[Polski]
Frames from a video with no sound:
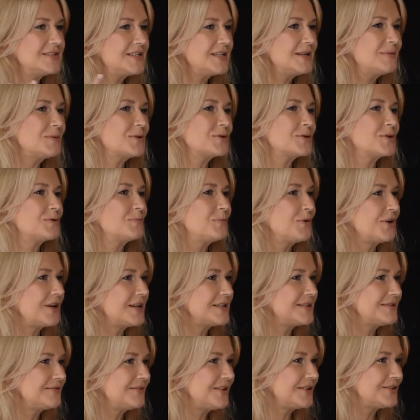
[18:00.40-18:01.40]
nie możesz
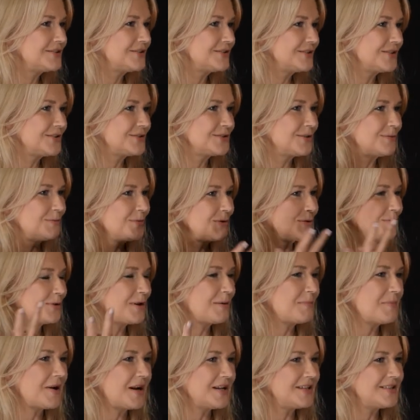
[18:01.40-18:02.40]
pokazywać osoby,
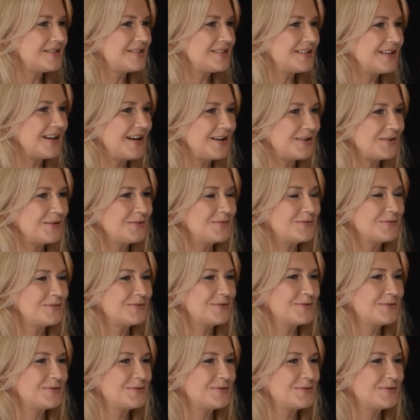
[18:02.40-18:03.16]
która pali cygaro,